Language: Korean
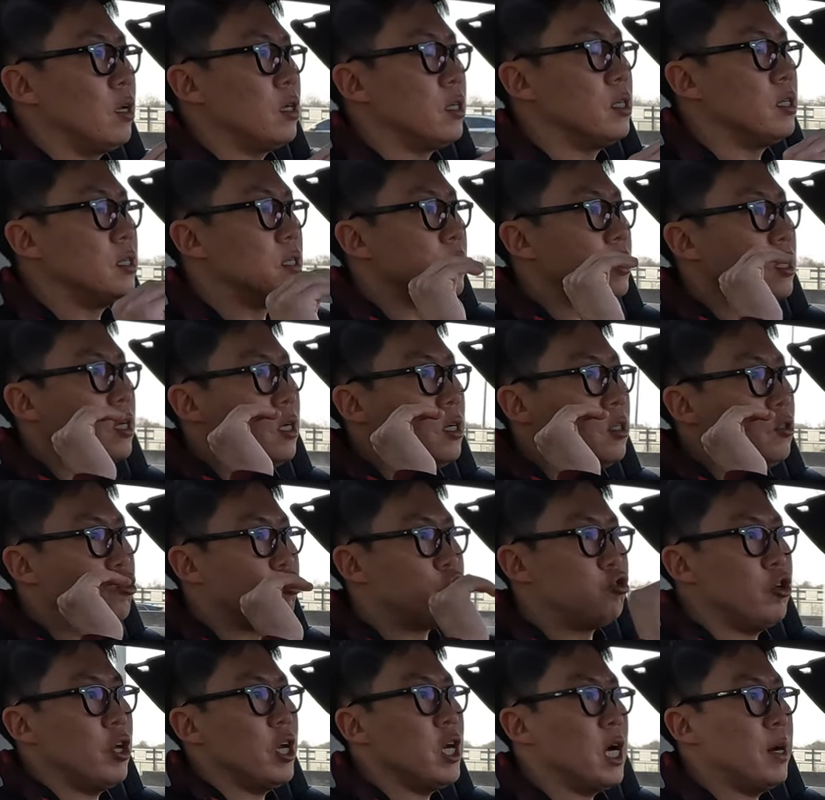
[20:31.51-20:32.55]
그
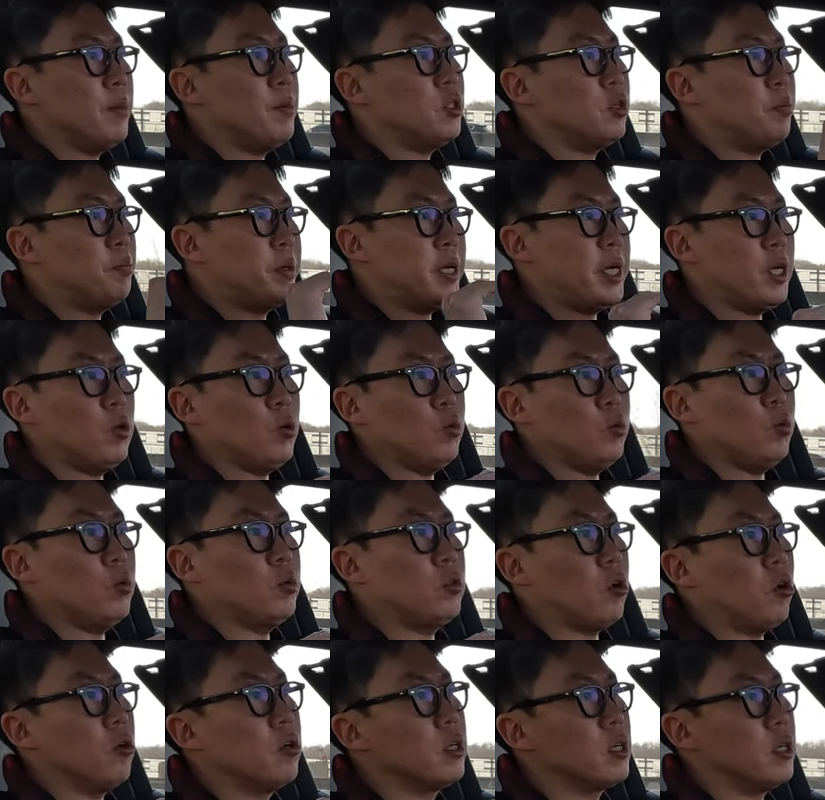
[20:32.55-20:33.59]
주행하면서
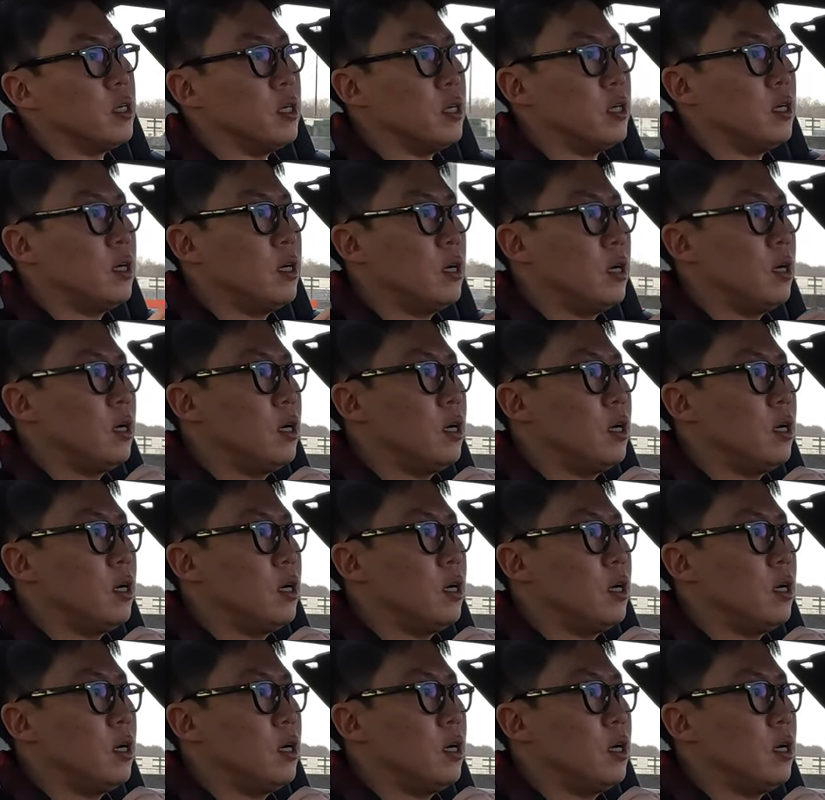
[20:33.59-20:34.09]
피로도 적을